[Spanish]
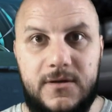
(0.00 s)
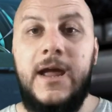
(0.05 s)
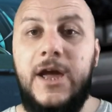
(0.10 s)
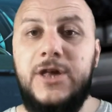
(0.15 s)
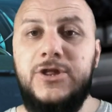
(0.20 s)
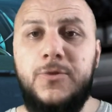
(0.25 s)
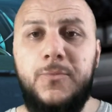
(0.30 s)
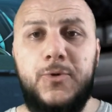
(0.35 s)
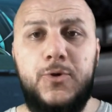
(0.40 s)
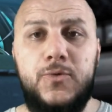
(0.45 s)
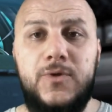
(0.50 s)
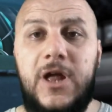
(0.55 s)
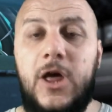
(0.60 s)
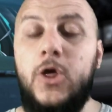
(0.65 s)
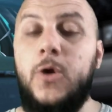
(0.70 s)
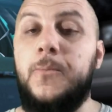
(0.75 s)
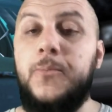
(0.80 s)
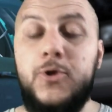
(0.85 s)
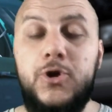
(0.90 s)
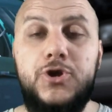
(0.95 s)
Eso por un
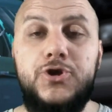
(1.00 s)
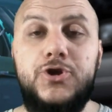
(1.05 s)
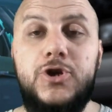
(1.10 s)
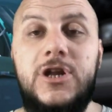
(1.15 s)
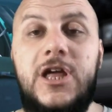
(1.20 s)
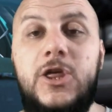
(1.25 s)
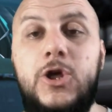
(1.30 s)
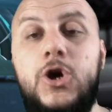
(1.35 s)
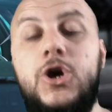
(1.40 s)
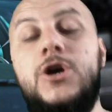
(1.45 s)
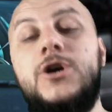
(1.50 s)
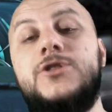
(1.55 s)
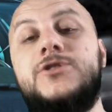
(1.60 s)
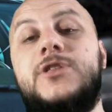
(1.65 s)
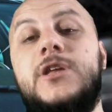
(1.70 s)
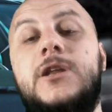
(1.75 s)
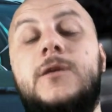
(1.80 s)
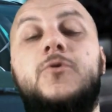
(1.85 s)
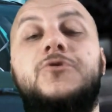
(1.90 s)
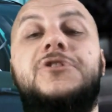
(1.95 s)
lado. Por otro lado,
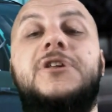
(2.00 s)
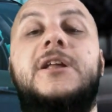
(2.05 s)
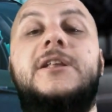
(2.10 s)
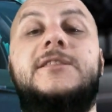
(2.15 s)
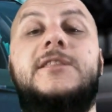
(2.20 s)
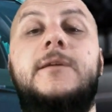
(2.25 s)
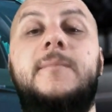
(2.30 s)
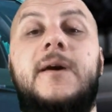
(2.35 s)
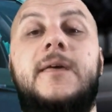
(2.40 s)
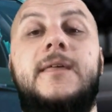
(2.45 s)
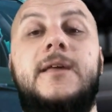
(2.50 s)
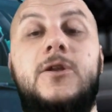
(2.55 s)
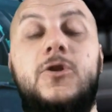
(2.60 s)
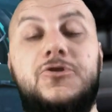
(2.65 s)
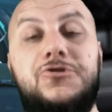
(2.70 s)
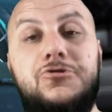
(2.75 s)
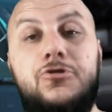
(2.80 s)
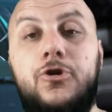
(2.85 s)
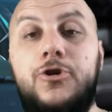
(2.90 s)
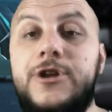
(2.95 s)
tenemos el tema de
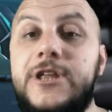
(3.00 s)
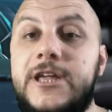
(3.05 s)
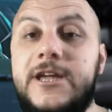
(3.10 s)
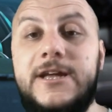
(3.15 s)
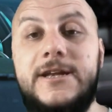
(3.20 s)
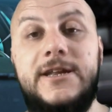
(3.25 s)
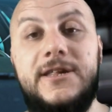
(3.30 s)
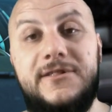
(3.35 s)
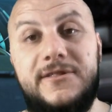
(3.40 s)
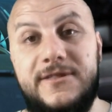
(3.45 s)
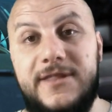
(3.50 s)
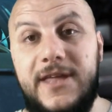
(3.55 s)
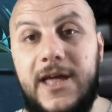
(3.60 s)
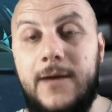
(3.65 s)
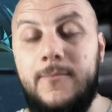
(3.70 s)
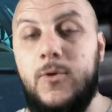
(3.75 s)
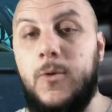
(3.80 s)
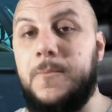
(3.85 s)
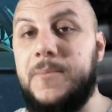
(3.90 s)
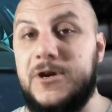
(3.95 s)
los orígenes de
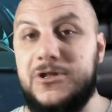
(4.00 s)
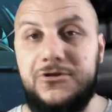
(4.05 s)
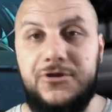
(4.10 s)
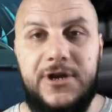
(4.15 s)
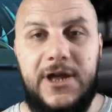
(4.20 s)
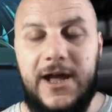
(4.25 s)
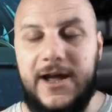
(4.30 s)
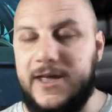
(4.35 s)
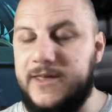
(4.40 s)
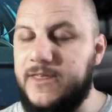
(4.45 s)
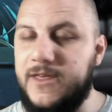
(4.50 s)
ambos personajes.